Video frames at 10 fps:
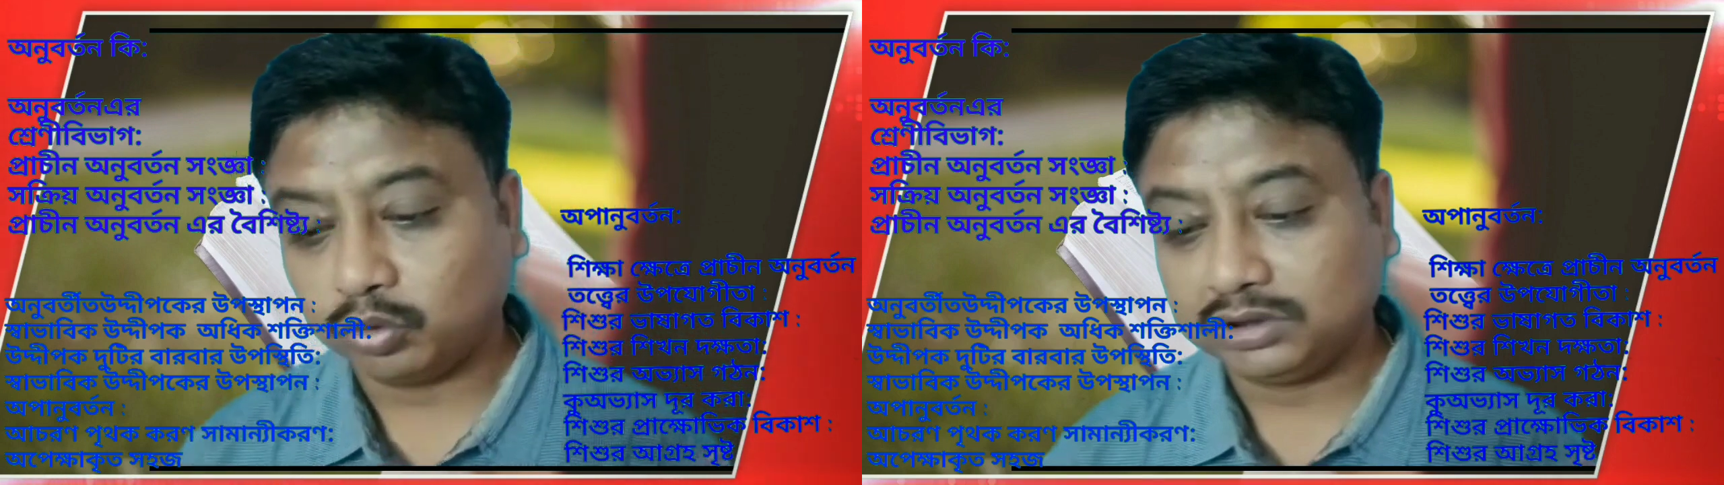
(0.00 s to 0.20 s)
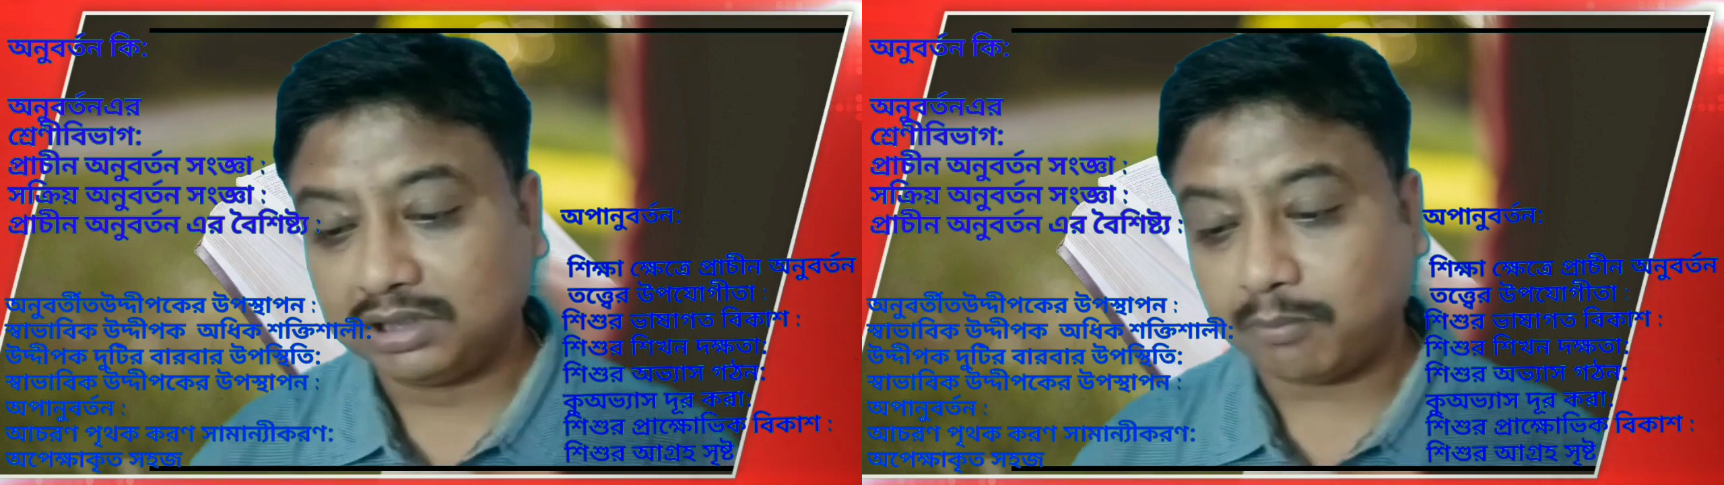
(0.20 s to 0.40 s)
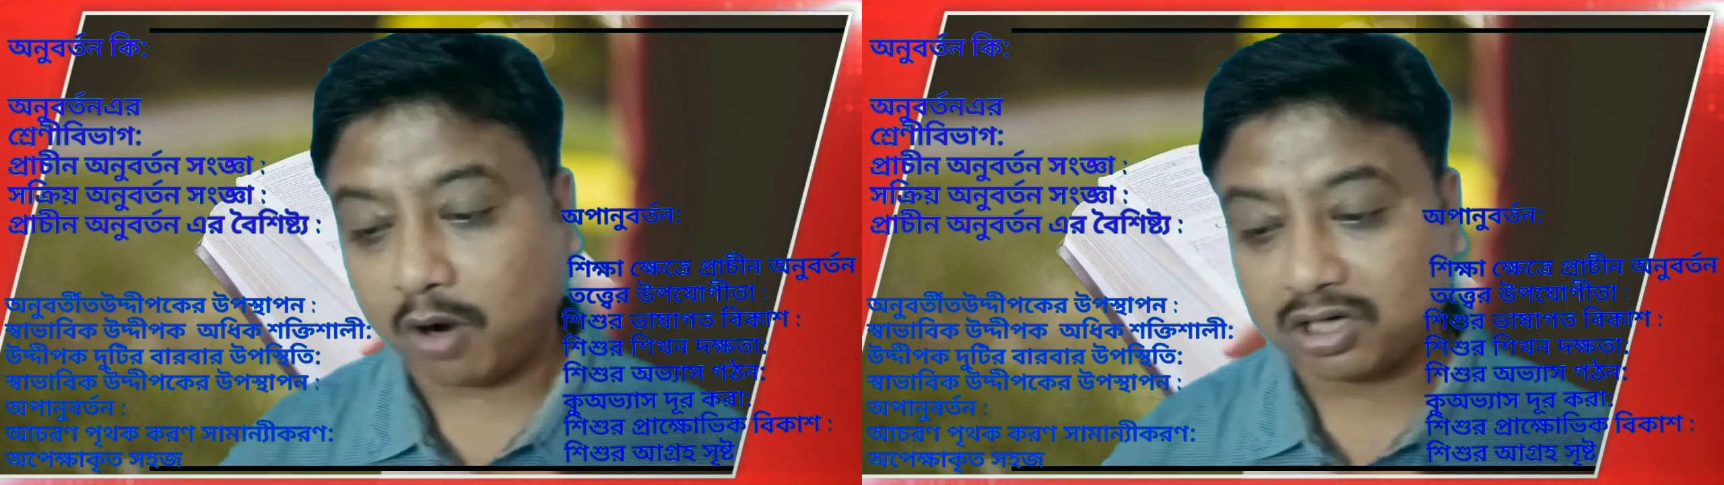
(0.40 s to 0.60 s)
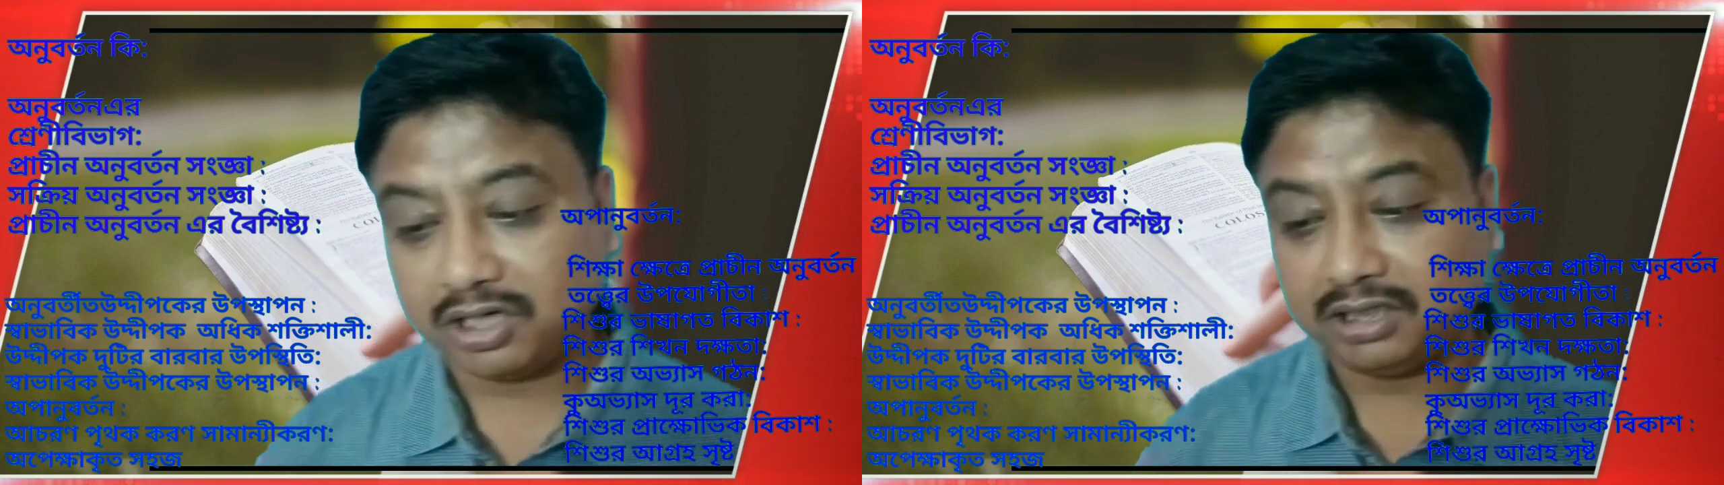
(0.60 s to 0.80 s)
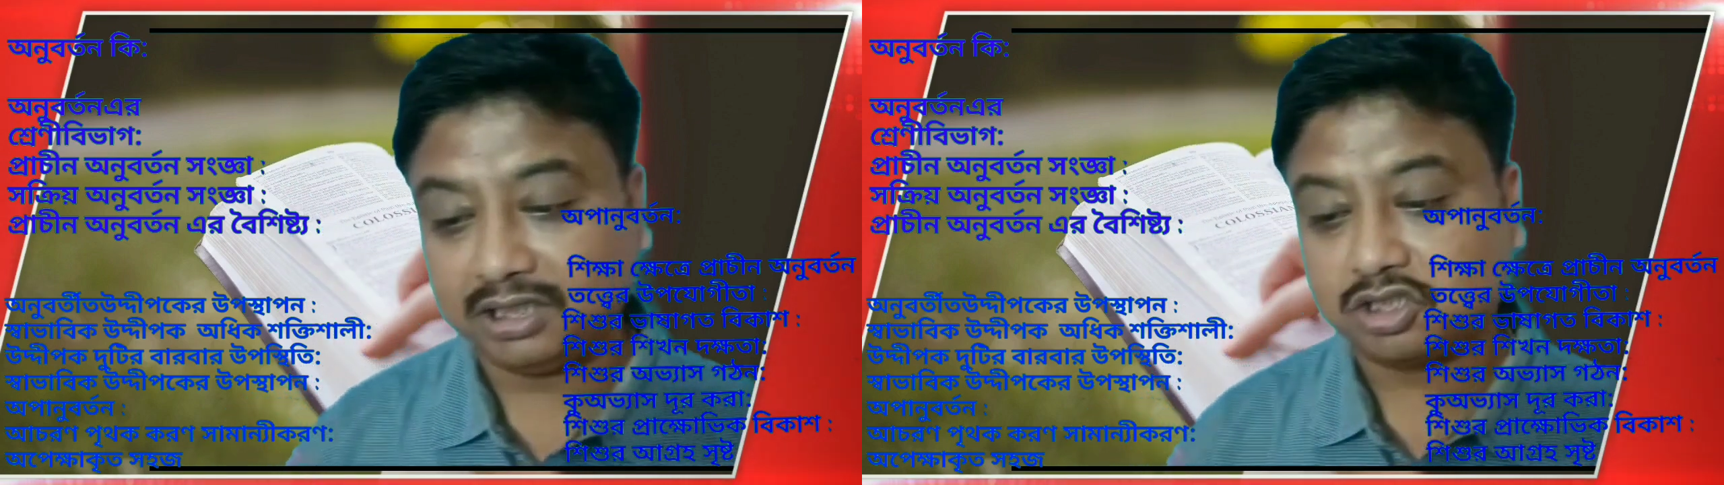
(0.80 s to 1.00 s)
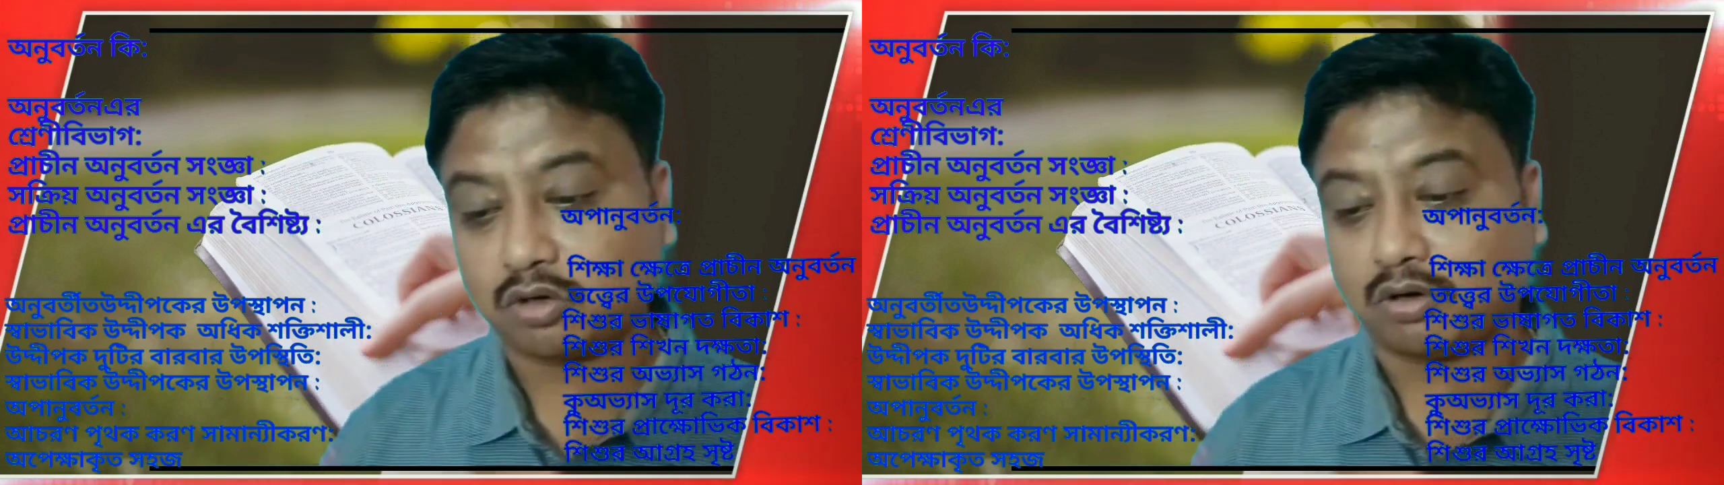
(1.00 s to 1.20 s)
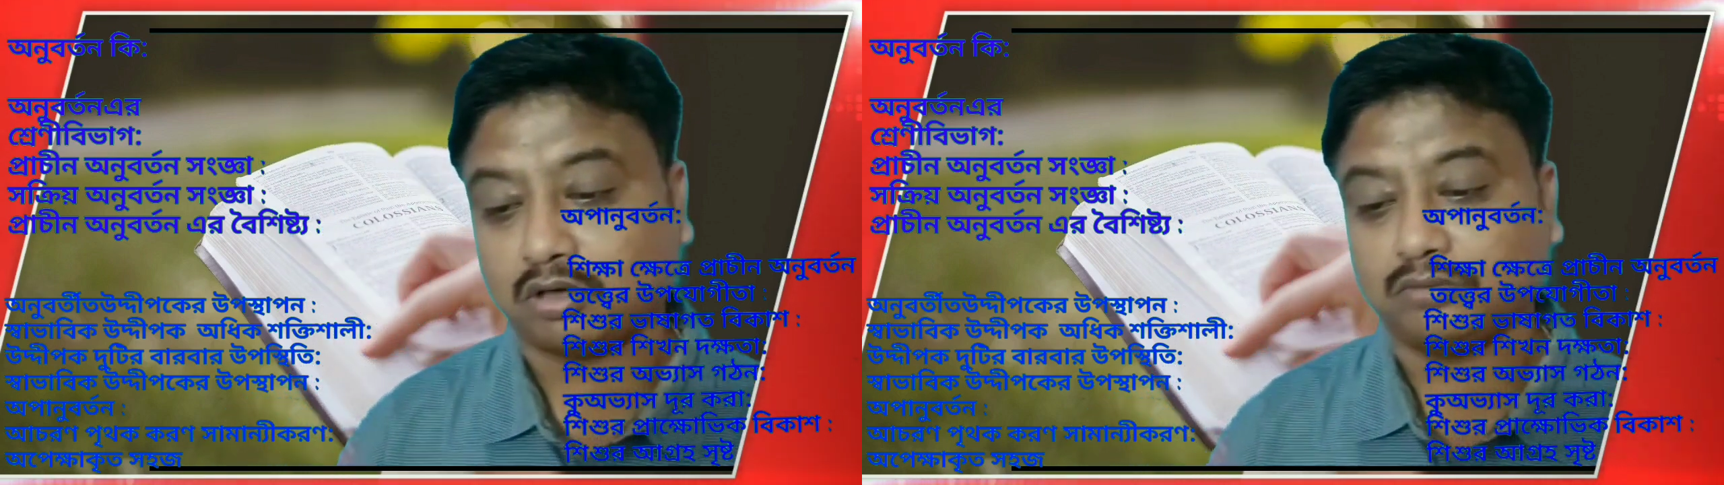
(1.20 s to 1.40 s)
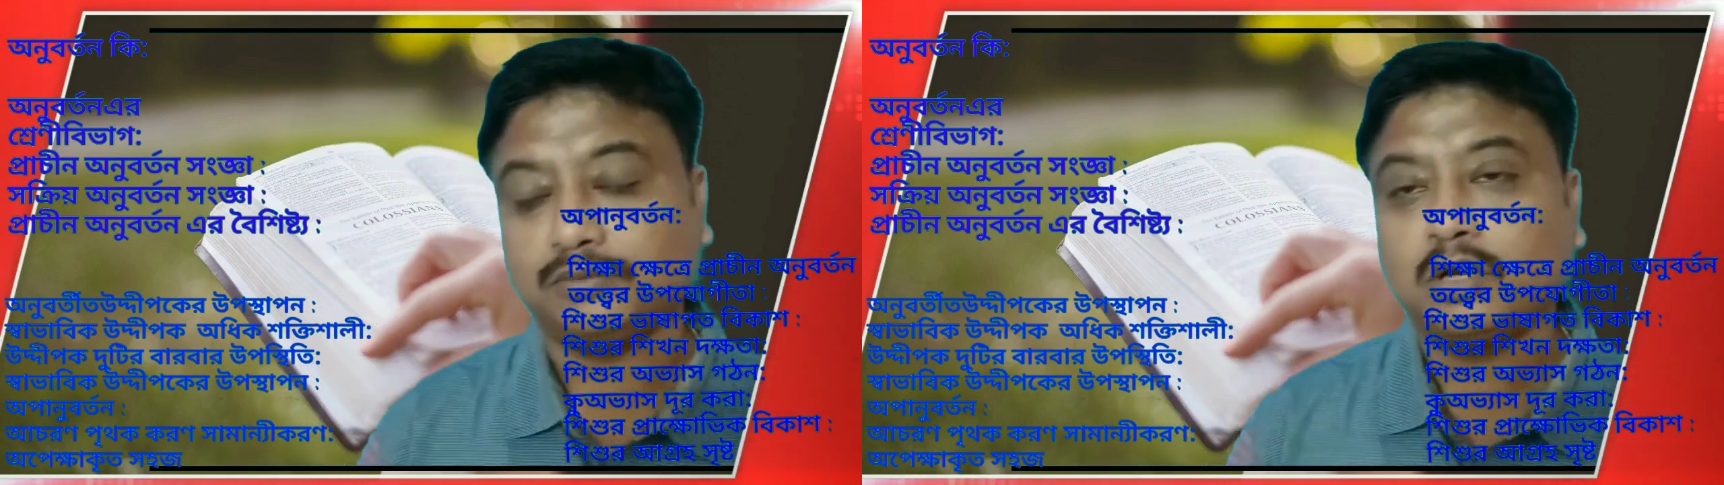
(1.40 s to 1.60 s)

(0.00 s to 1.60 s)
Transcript: উদ্দীপক নির্দিষ্টকরণ